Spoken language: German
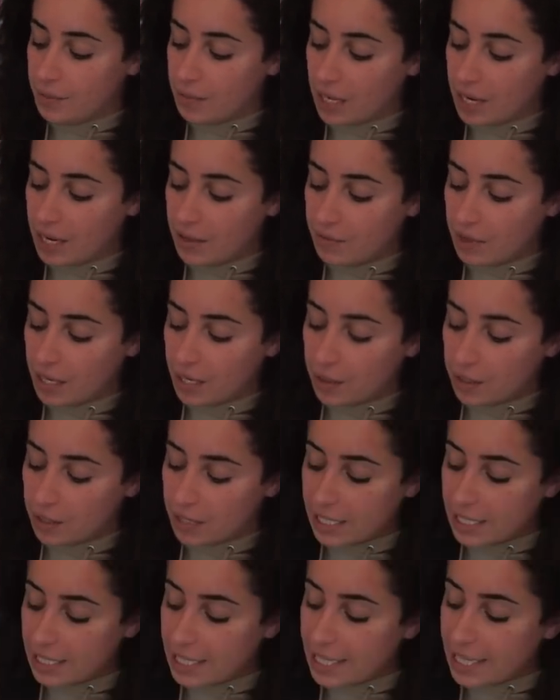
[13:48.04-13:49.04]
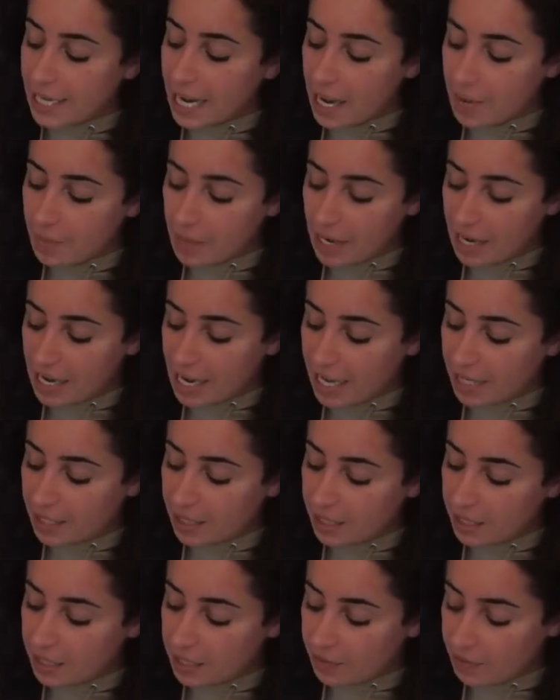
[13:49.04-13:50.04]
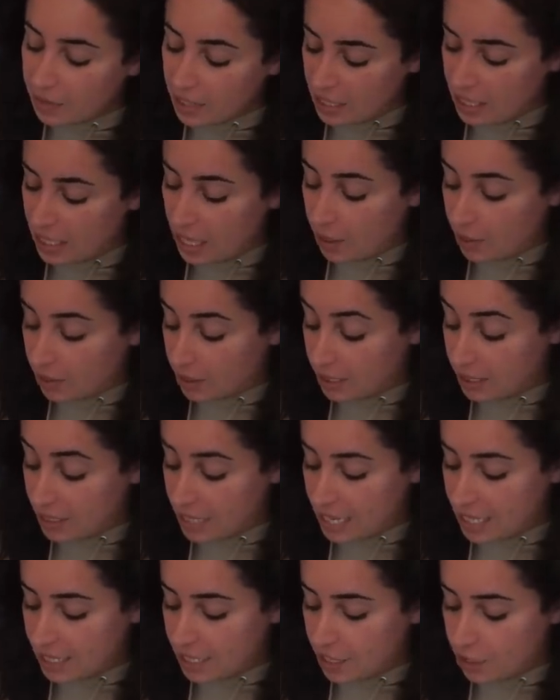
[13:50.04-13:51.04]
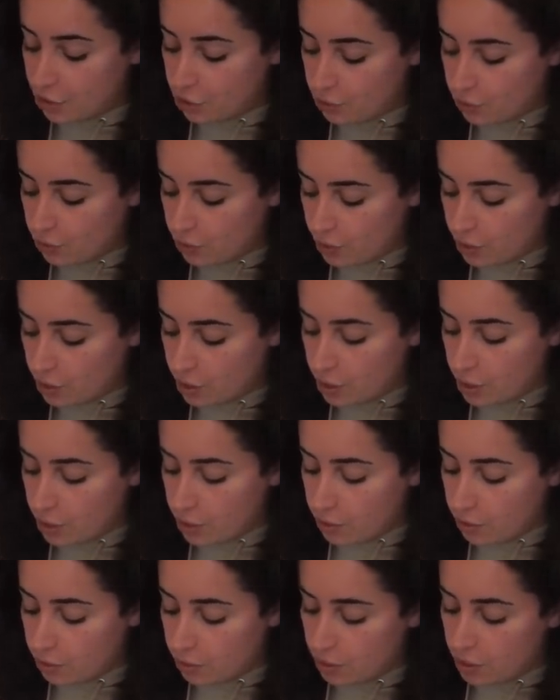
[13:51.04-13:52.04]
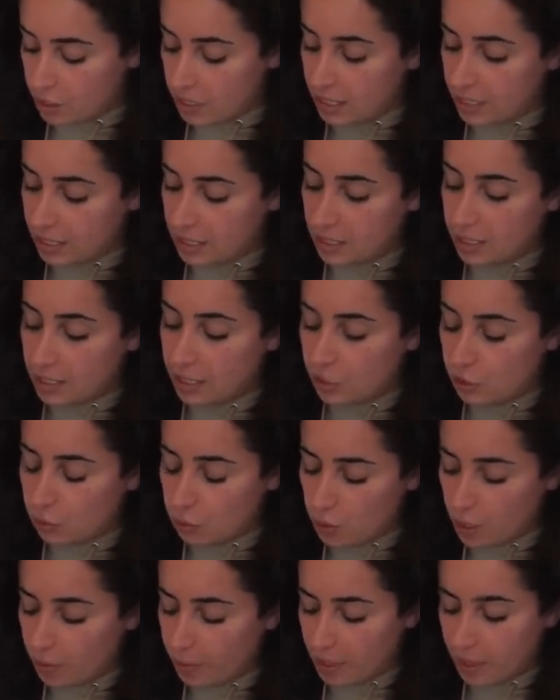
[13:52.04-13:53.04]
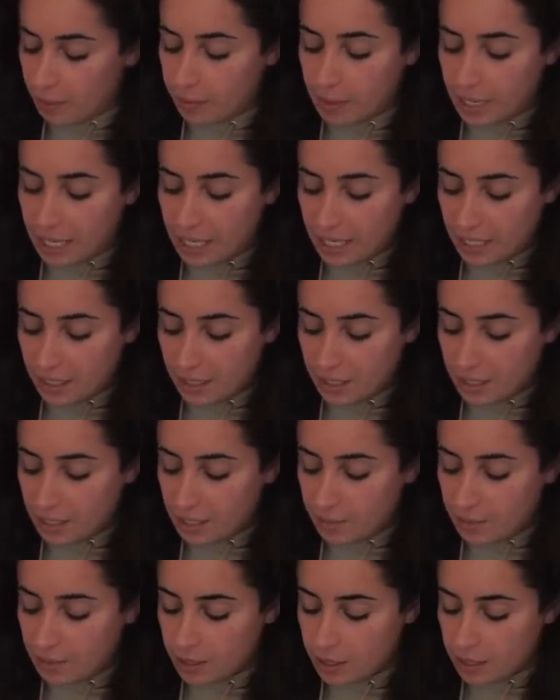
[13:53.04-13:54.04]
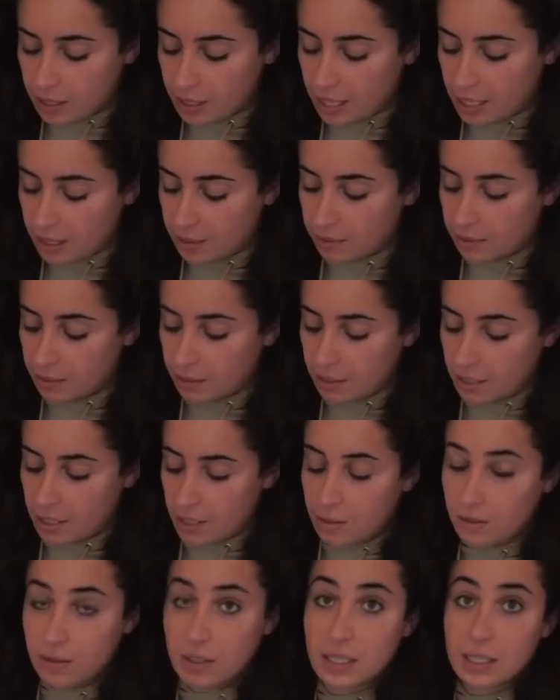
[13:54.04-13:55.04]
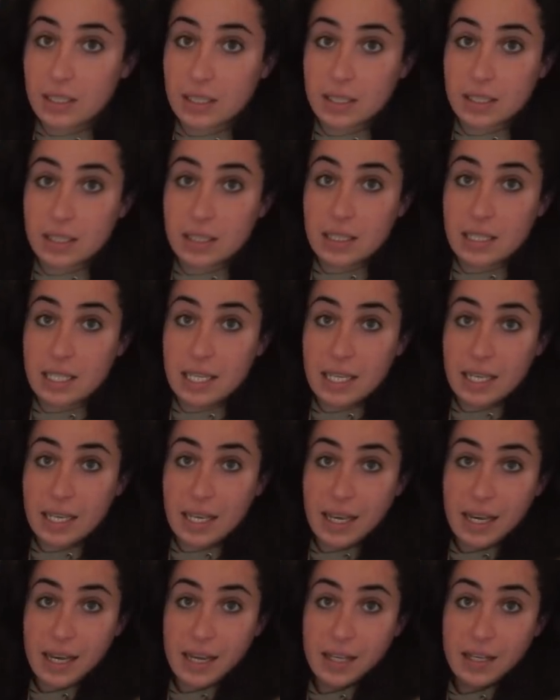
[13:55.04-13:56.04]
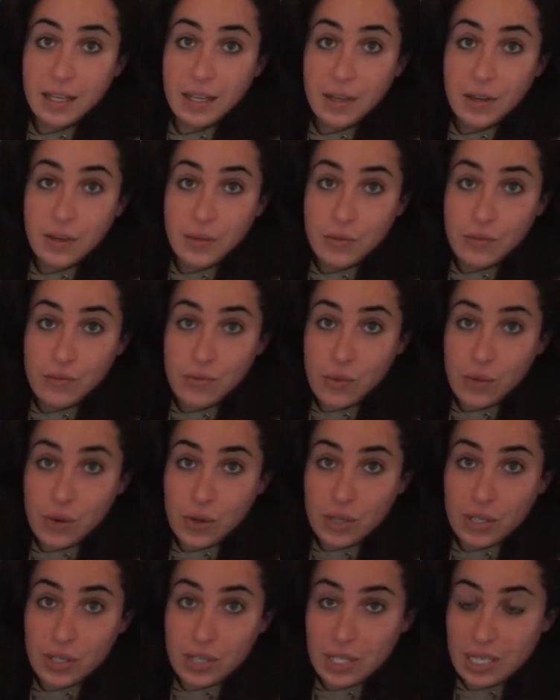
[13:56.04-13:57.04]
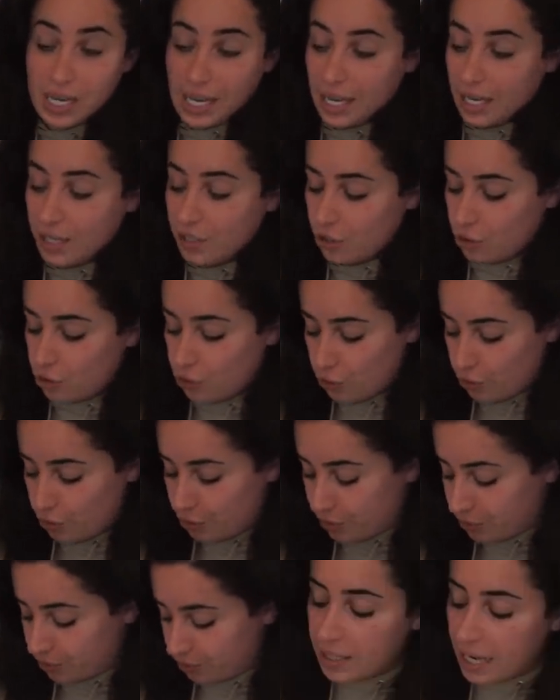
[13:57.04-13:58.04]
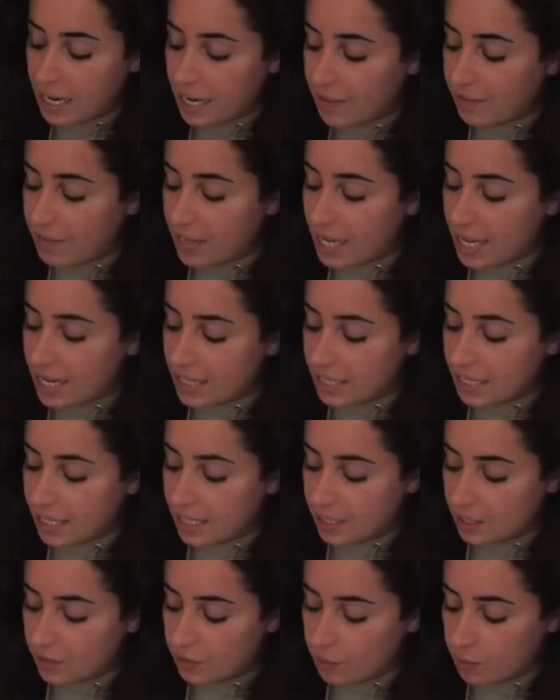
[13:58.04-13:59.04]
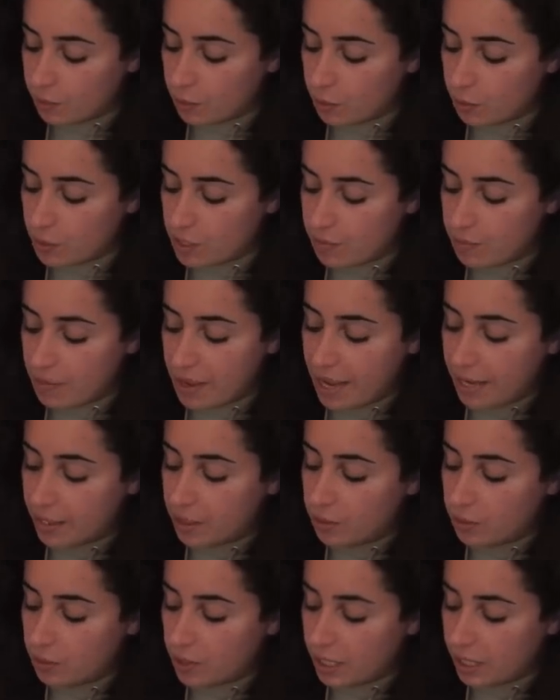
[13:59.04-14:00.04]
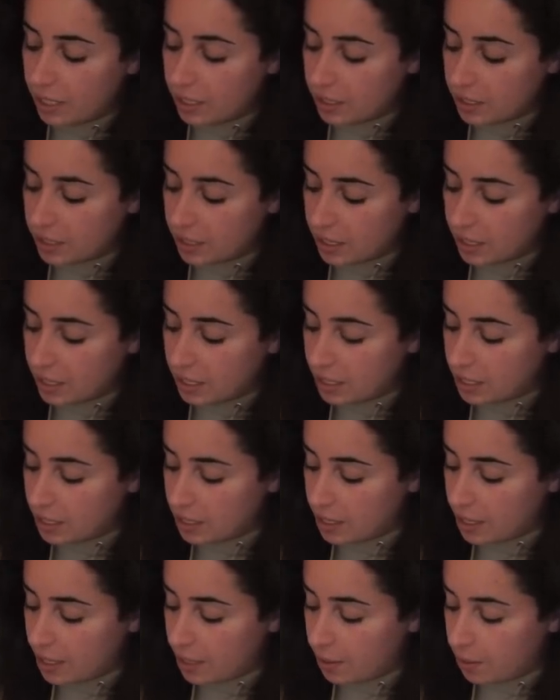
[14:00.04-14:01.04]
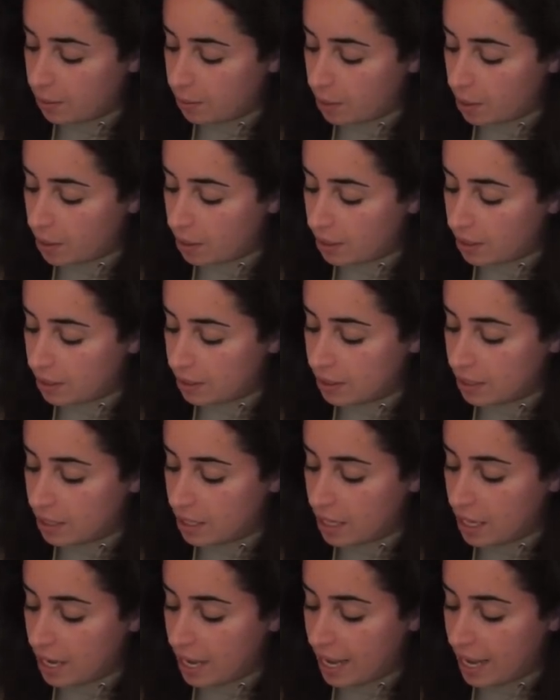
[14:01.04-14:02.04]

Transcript: Dann haben wir hier noch die lila Palette, die finde ich auch sehr, sehr schön. Und das ist die Tropic Palette, glaube ich. Ja, genau. Das ist die hier. Wunderschön. Dann haben wir hier als nächstes von Beauty Bakery die Neapolitan